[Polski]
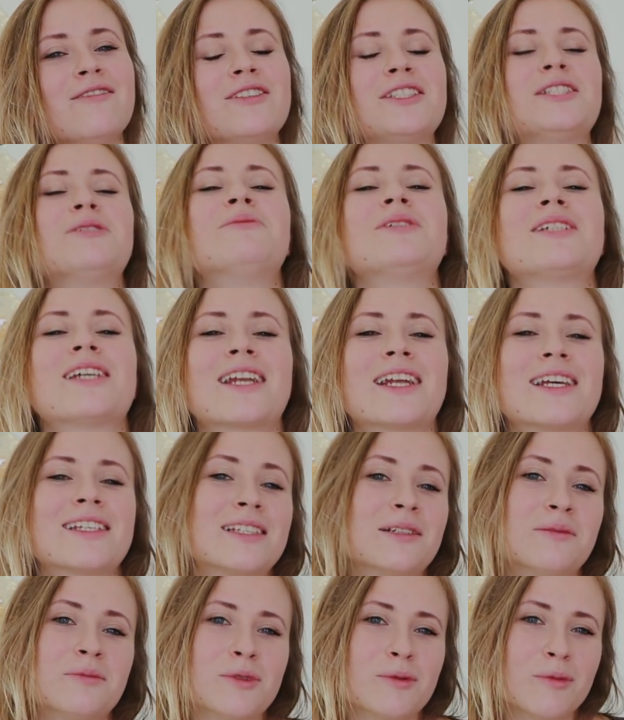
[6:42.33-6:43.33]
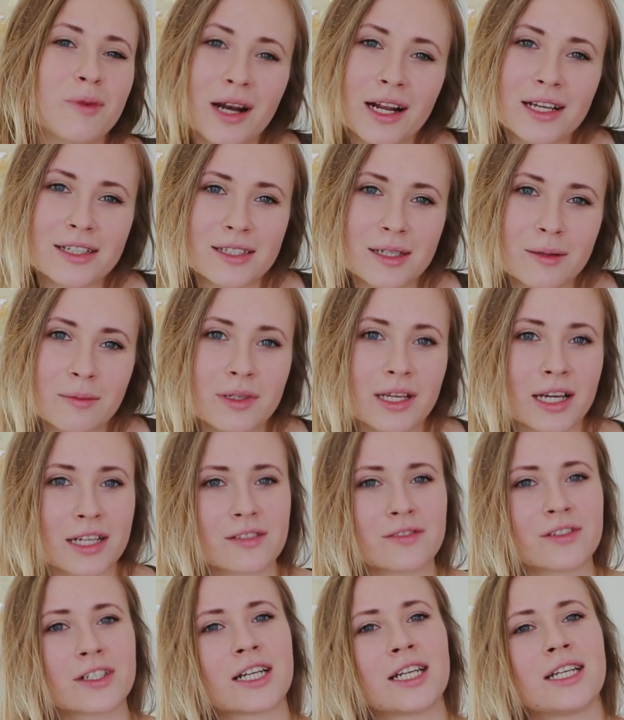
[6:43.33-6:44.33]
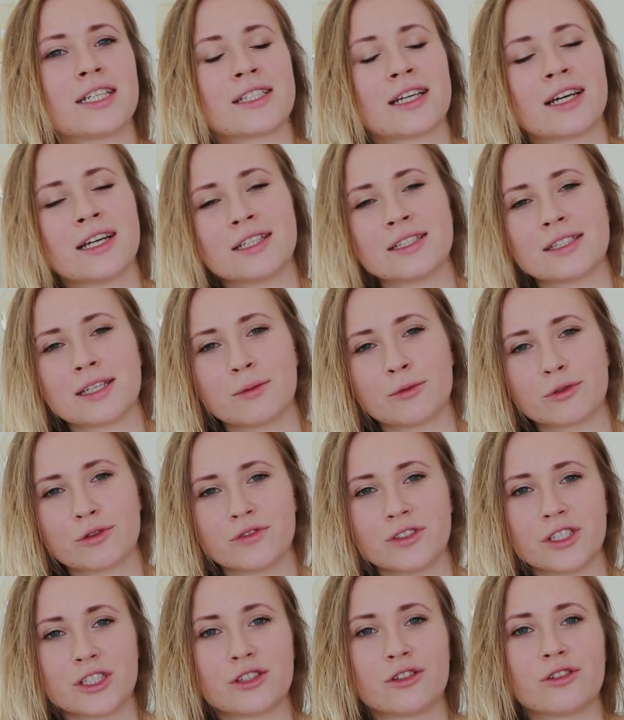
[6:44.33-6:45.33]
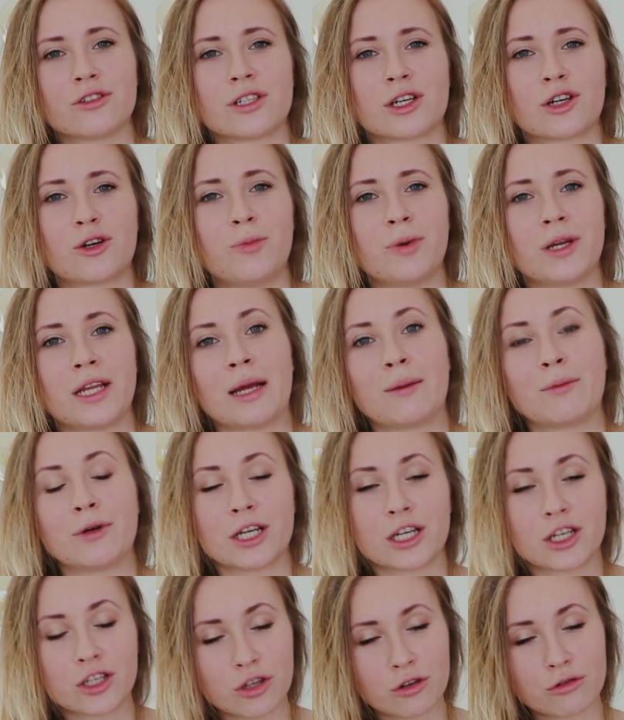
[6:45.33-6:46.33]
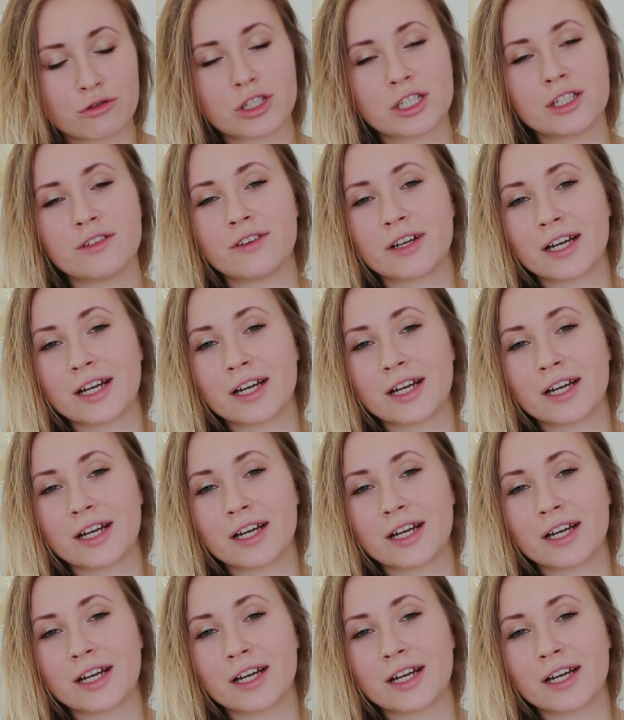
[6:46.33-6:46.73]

Widzimy się następnym razem. Jak zwykle zachęcam również do zakupienia mojej książki